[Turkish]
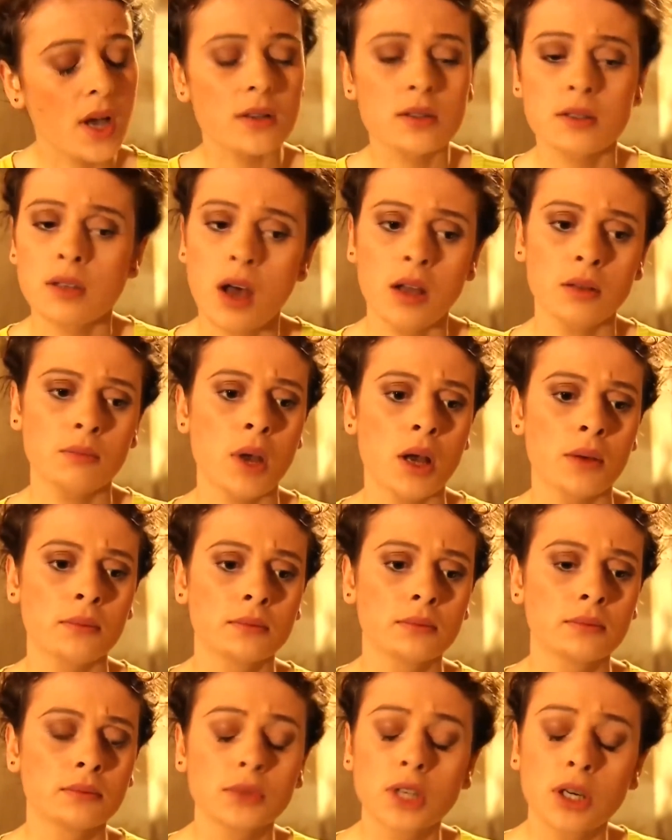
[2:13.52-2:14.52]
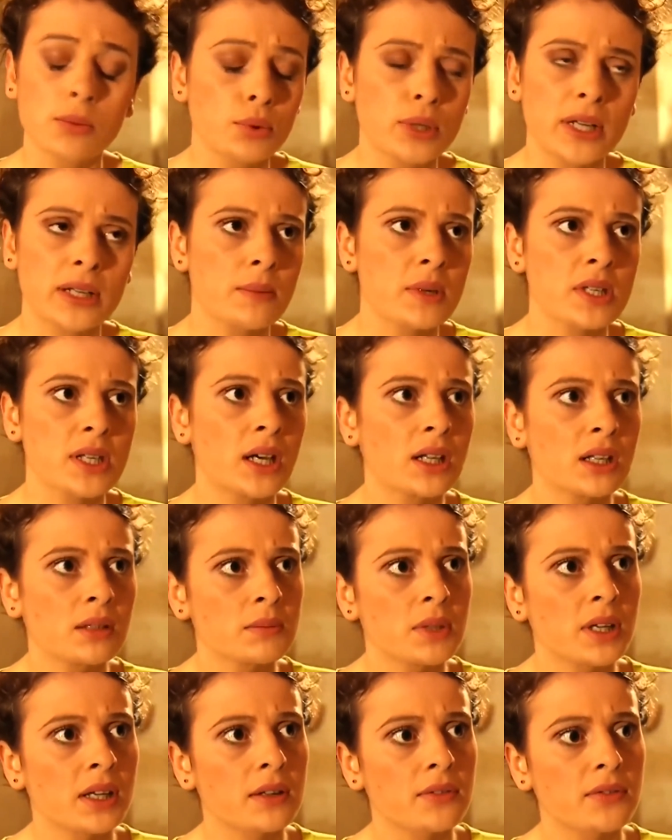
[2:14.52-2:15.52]
Sanmam. Kabul etmez
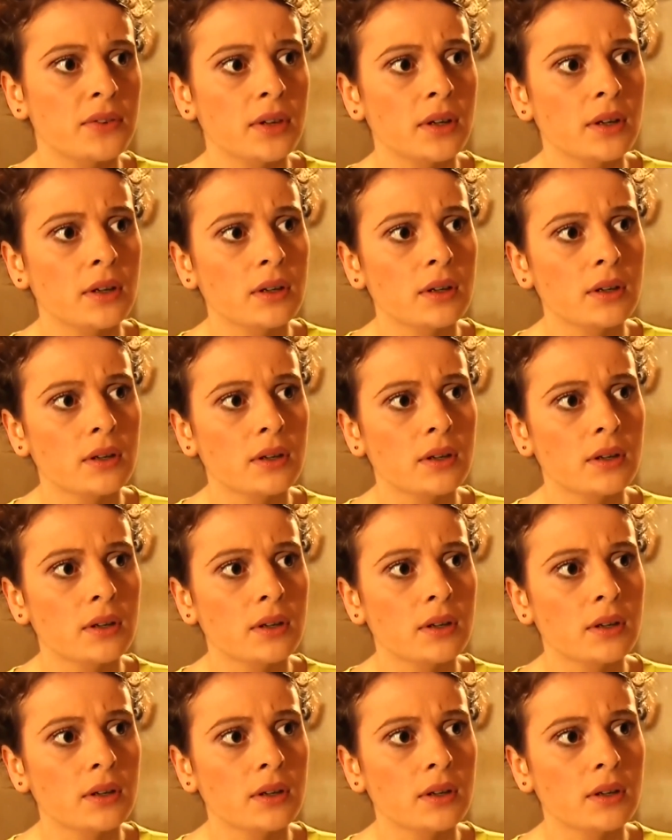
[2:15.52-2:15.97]
annem teklifini.